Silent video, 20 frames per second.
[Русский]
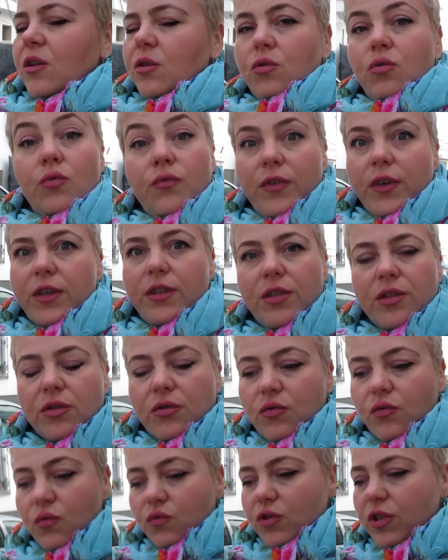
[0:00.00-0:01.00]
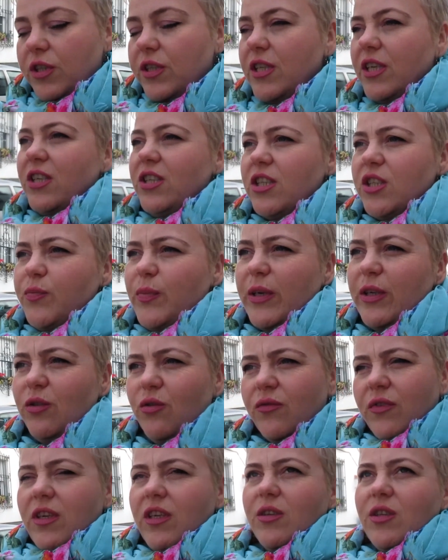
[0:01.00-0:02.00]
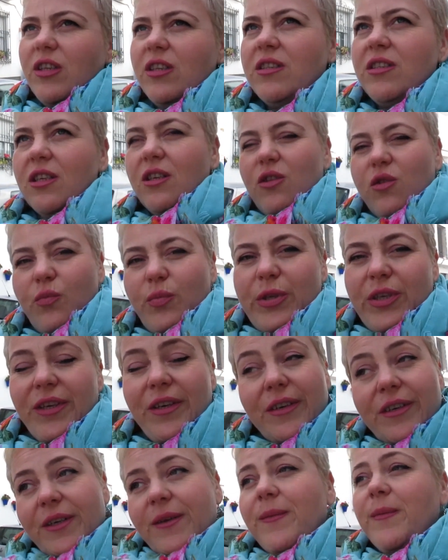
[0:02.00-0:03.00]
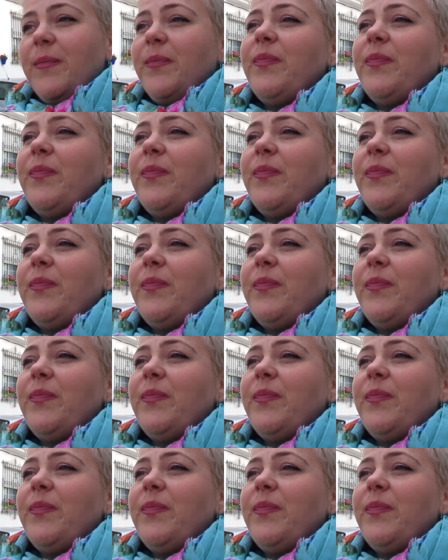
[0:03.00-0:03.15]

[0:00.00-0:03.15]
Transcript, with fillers: Ну ветер, ну ужас. Сейчас поеду в Лидл за клубникой.